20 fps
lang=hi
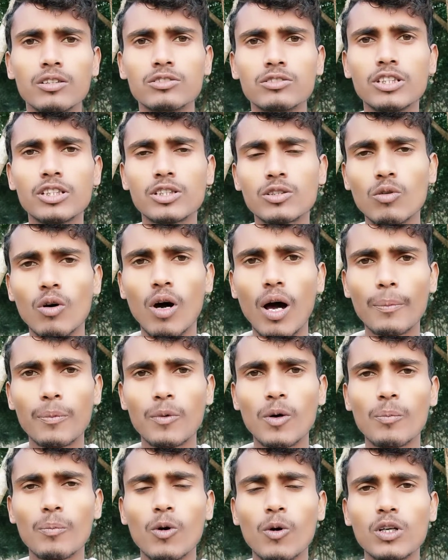जिसको
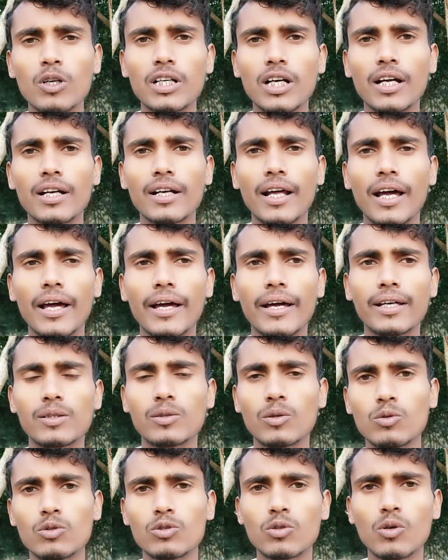आपको पोर्ट करना है
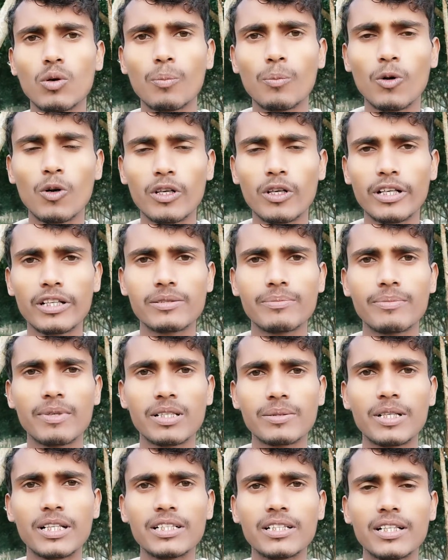तो उसको पोर्ट एसएमएस
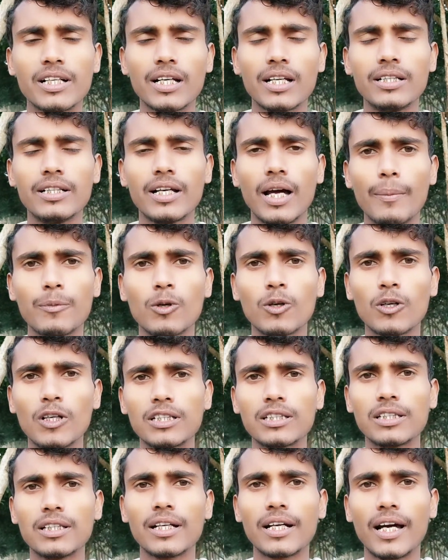भेजने के लिए आपको
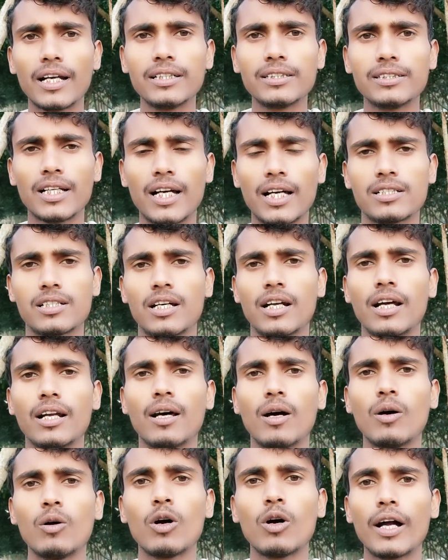कितने का रिचार्ज
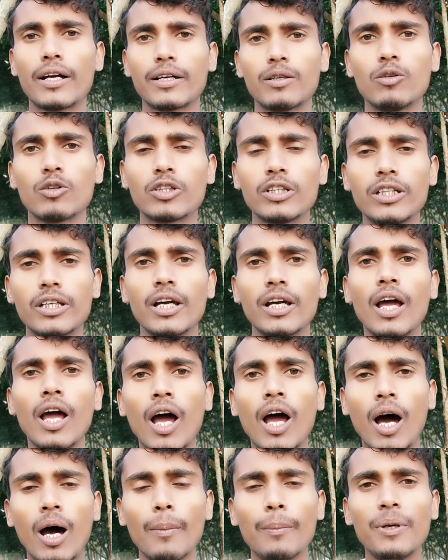कराना होगा क्योंकि
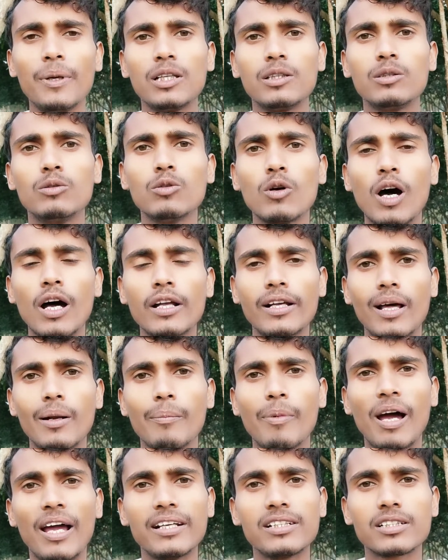अभी
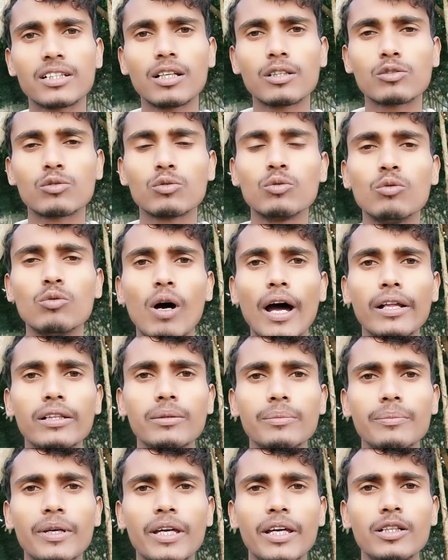2022 के
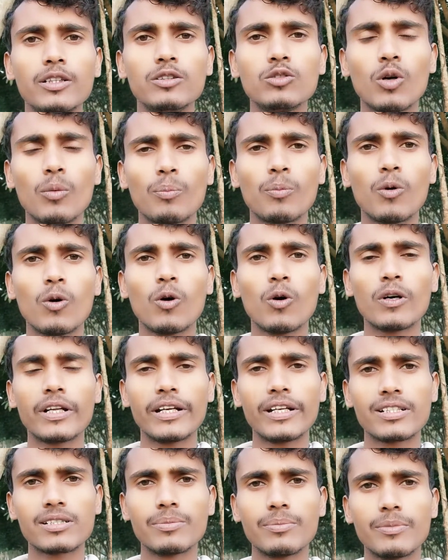शुरुआत में ही जो पोर्ट
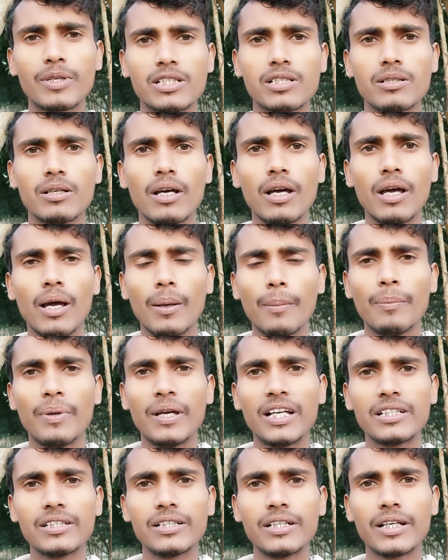एसएमएस
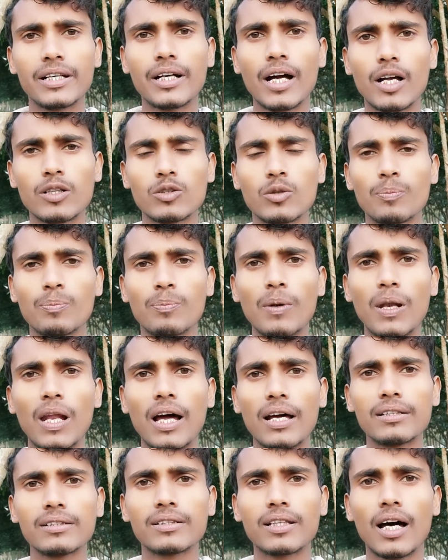भेजने का जो
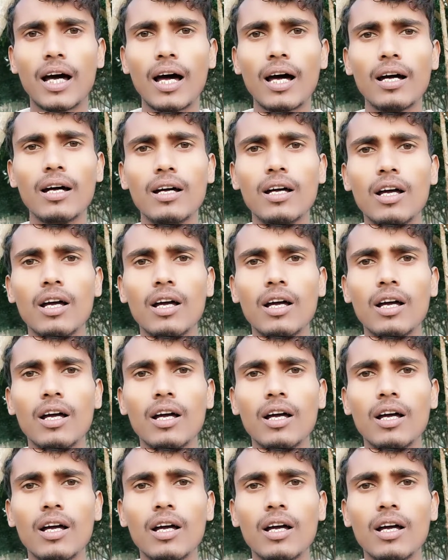प्लान था